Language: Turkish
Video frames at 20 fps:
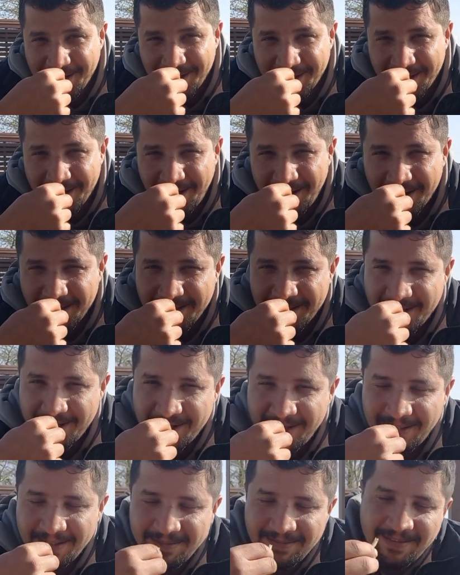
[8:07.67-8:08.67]
Aşk
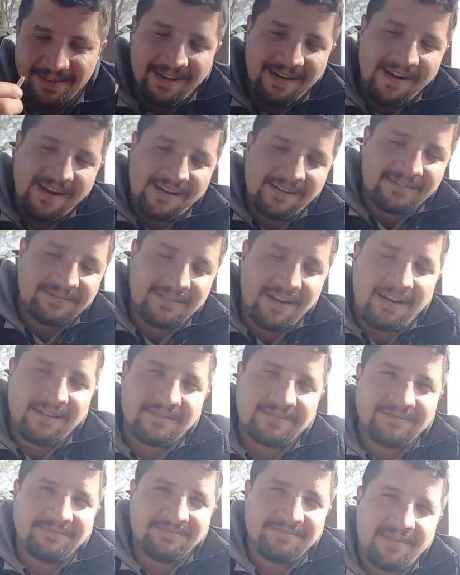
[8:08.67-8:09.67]
olsun.
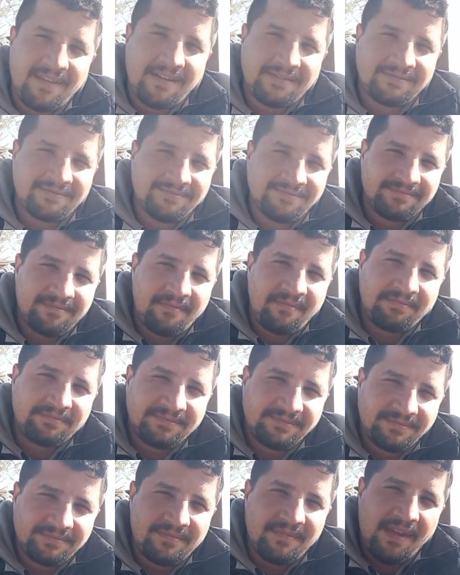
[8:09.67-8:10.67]
Yani benim için
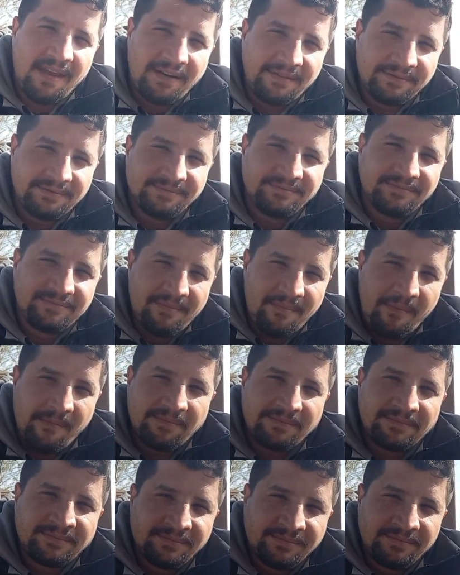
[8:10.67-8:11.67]
manzaranın bir önemi
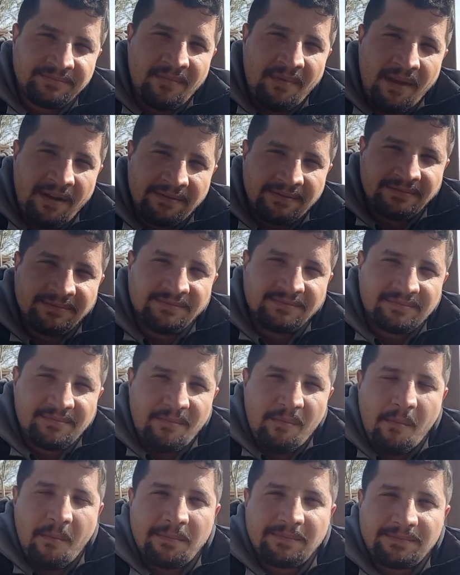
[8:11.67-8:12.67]
yok. Sen benim
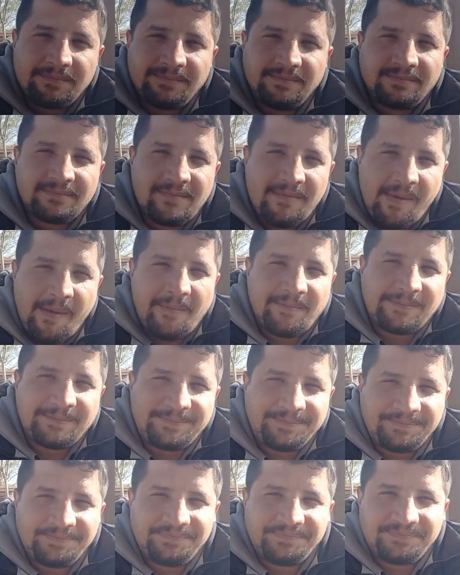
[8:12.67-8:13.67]
karşımdayken sen benim
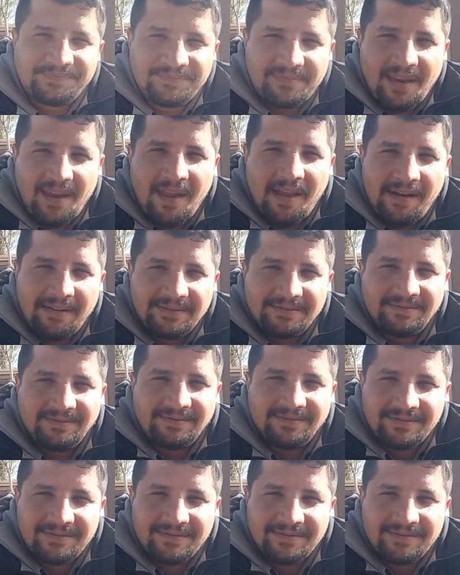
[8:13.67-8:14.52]
manzaramsın zaten.